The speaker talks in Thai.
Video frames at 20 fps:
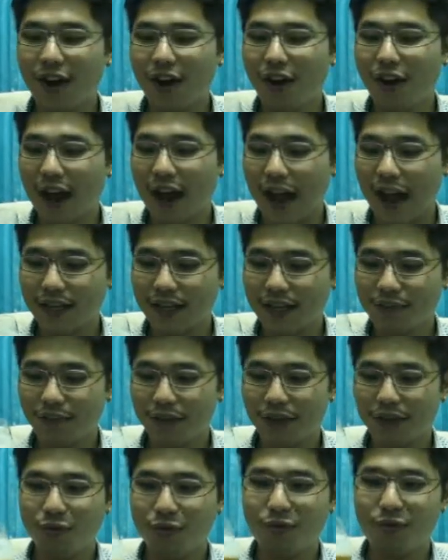ก็ลองหาดื่ม
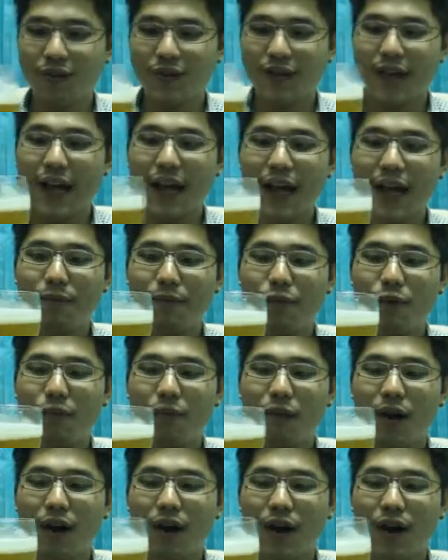กันดูนะครับผ
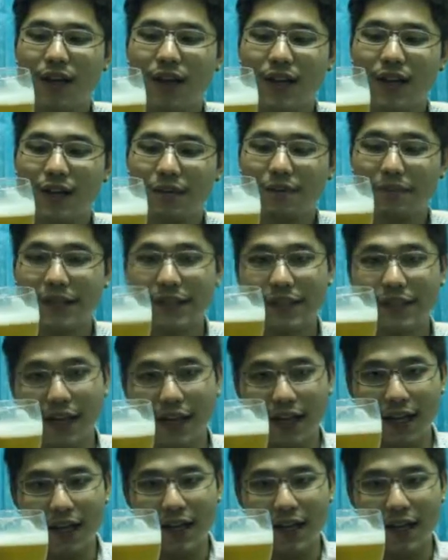มก็มัน